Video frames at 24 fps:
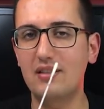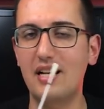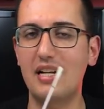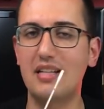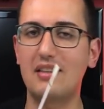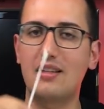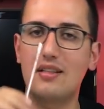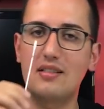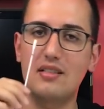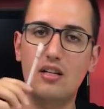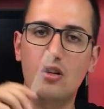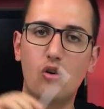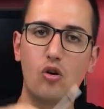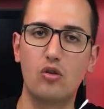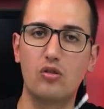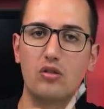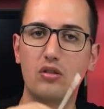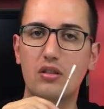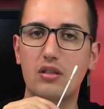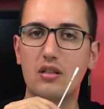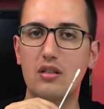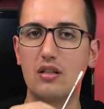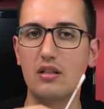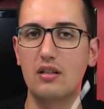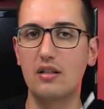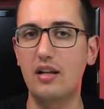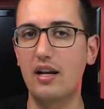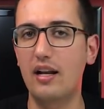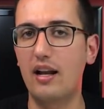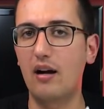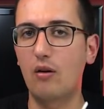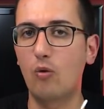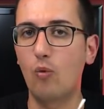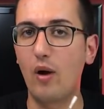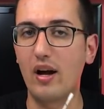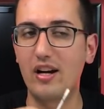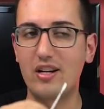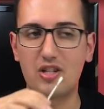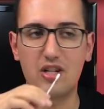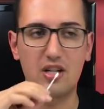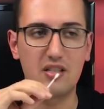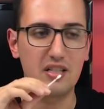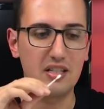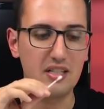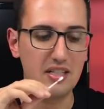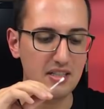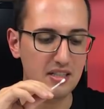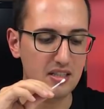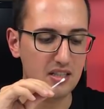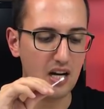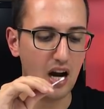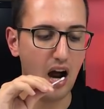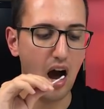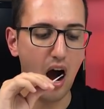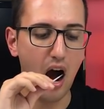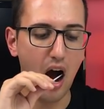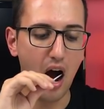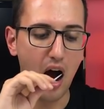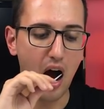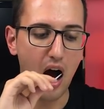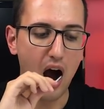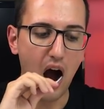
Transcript: 30 secondi nella guancia sinistra.